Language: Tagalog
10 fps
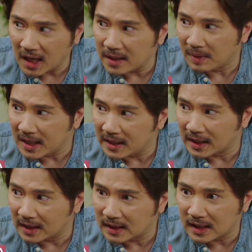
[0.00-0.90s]
maibalik
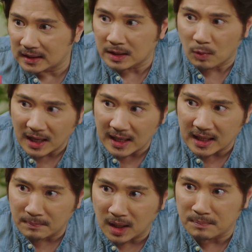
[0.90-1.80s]
natin ang tiwala
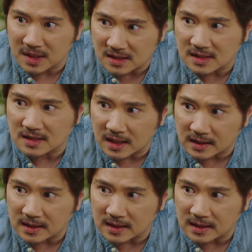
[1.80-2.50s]
ng mga misis